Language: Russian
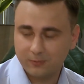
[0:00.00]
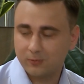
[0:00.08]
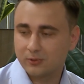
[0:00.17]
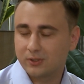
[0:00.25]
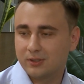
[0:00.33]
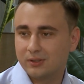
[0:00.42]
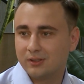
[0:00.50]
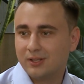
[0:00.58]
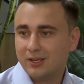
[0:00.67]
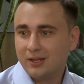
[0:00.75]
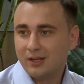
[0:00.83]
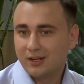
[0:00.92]
Фургал
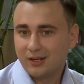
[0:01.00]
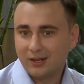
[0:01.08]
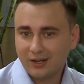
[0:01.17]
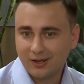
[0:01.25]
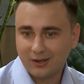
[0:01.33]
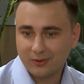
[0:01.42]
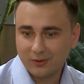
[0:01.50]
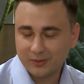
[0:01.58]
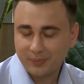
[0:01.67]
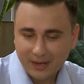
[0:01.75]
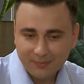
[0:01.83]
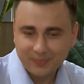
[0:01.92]
а,
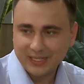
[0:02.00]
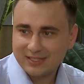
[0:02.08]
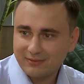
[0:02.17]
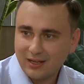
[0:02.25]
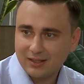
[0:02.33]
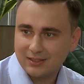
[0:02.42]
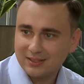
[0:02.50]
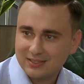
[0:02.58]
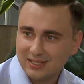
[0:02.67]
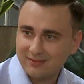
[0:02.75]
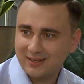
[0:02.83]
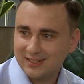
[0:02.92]
он прям призвал
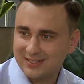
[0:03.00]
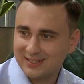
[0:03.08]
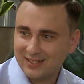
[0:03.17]
голосовать